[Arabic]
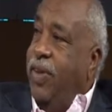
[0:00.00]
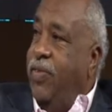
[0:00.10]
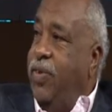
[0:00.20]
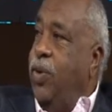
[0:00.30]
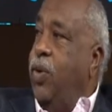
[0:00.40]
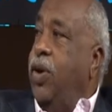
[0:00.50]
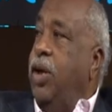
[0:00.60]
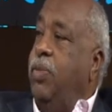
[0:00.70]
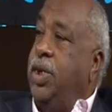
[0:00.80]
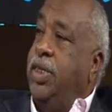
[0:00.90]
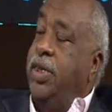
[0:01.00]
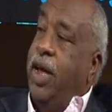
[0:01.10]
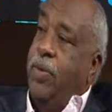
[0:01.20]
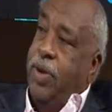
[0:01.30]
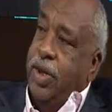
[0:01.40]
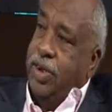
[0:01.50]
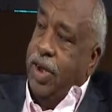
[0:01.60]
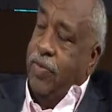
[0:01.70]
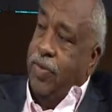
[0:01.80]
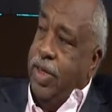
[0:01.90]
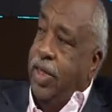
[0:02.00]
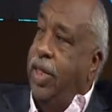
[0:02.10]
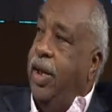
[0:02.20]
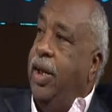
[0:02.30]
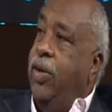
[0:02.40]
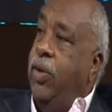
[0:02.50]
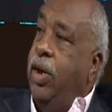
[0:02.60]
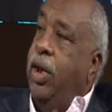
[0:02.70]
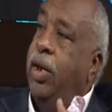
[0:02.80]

شافيه جدا لكل الموضوع انا ببحث عنه